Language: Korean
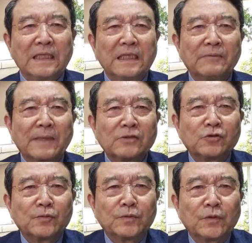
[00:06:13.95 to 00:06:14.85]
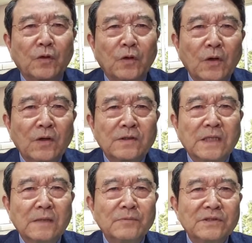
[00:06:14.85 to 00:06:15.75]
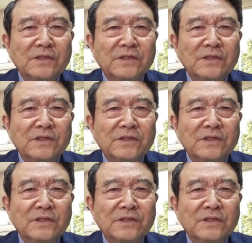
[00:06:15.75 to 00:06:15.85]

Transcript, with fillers: 일반 주부도 젊은